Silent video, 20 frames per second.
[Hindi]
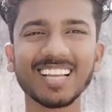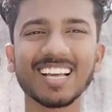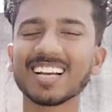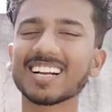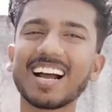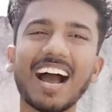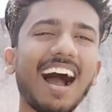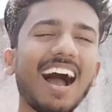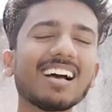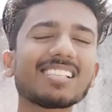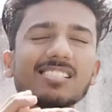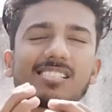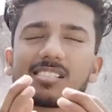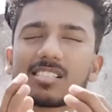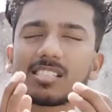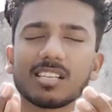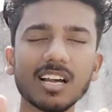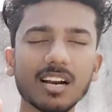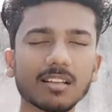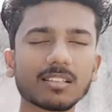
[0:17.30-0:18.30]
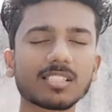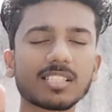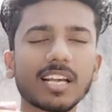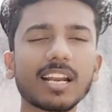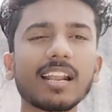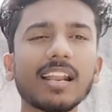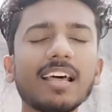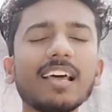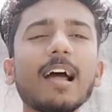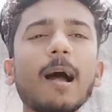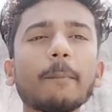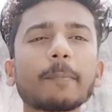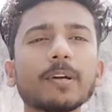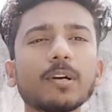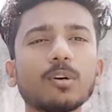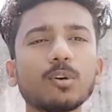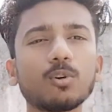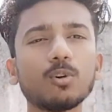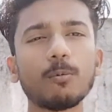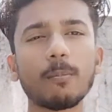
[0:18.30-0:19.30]
कहाँ चरण है आपके
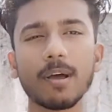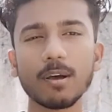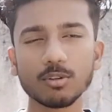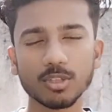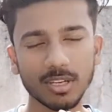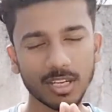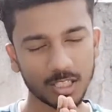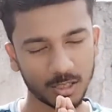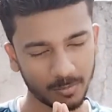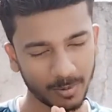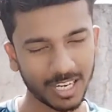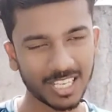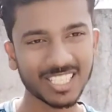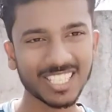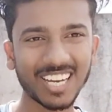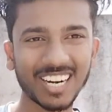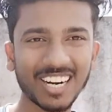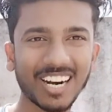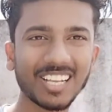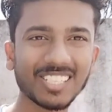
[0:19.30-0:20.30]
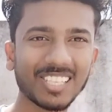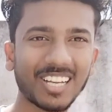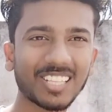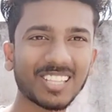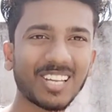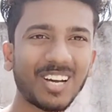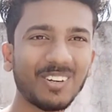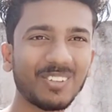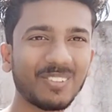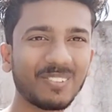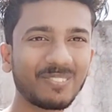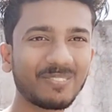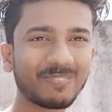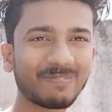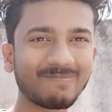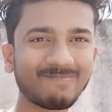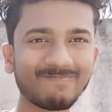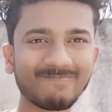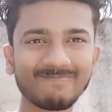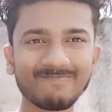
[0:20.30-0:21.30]
गुरु मैं उसे स्पर्श करना चाहता हूँ
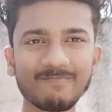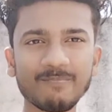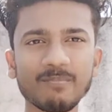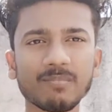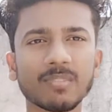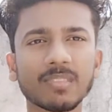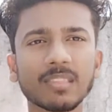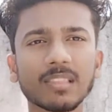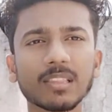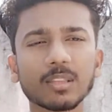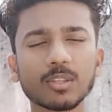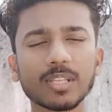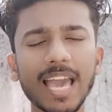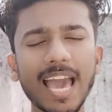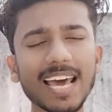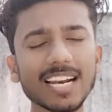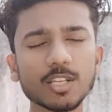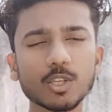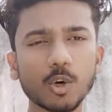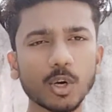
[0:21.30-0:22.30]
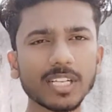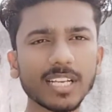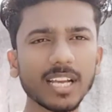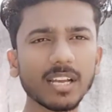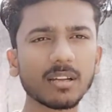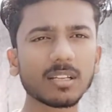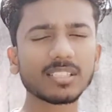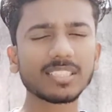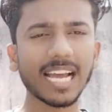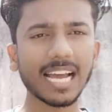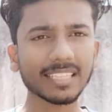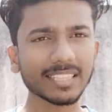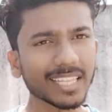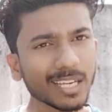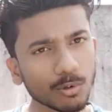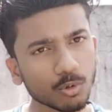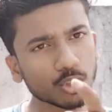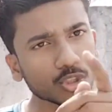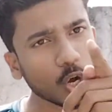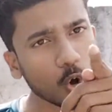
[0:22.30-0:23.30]
खैर छोड़िए जानते हैं
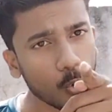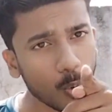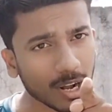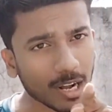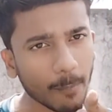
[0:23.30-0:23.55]
उस कौआ का